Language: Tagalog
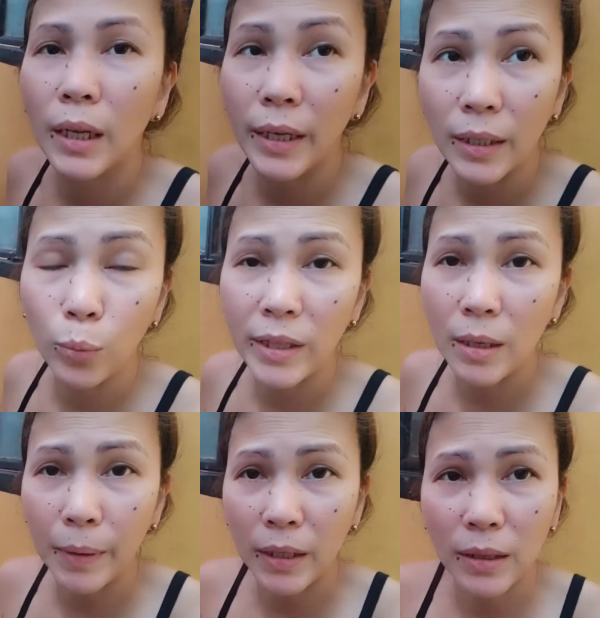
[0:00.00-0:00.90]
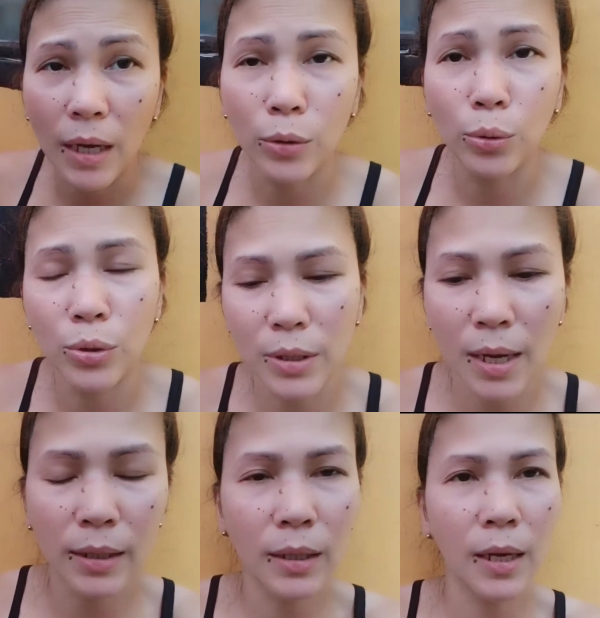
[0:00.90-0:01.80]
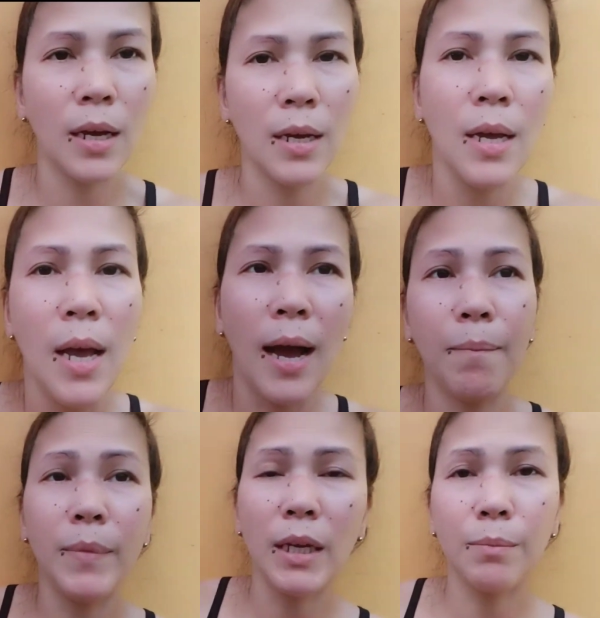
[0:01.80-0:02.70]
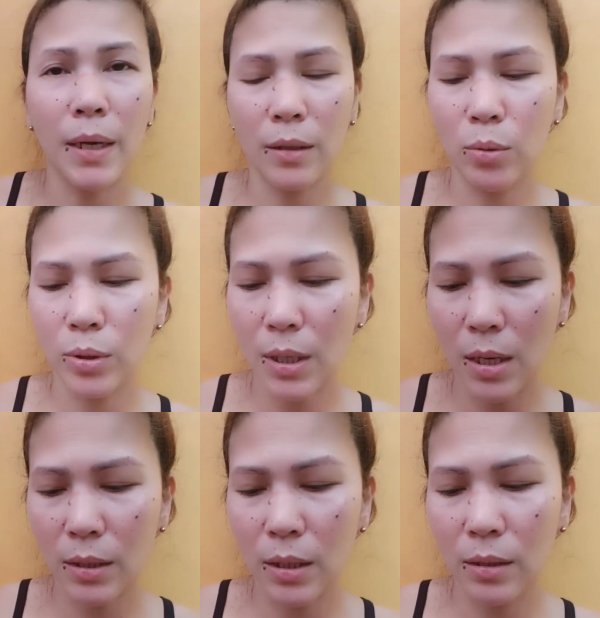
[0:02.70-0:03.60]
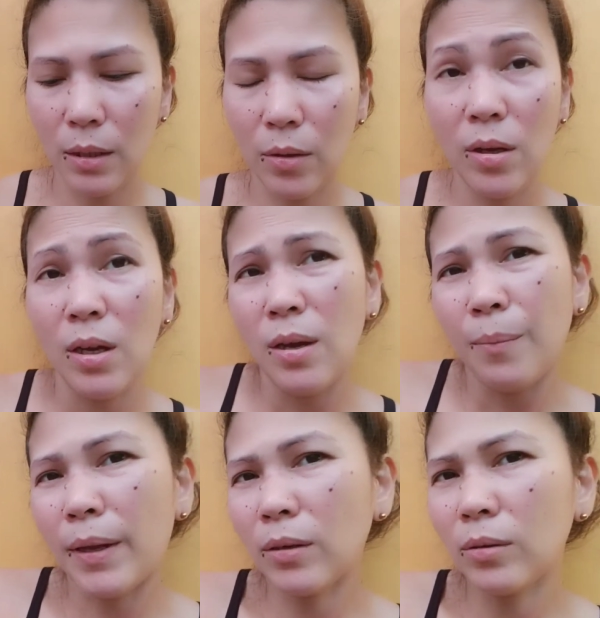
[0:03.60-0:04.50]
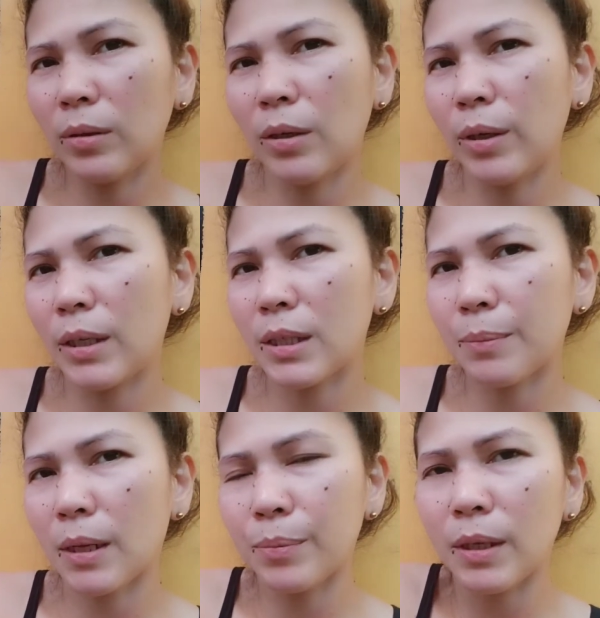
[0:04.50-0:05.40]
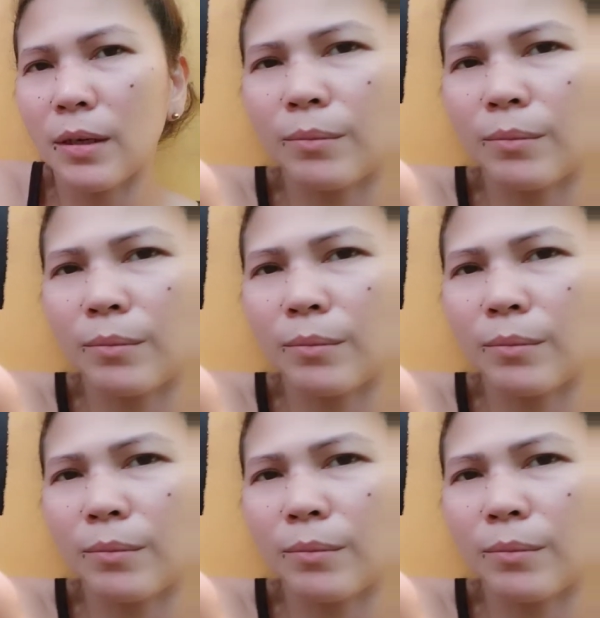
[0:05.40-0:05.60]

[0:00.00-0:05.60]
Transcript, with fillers: waiting pa rin tayo doon sa ating uh, update para doon sa ating, ano, parang, ano eh, sarap-sarap niya, mga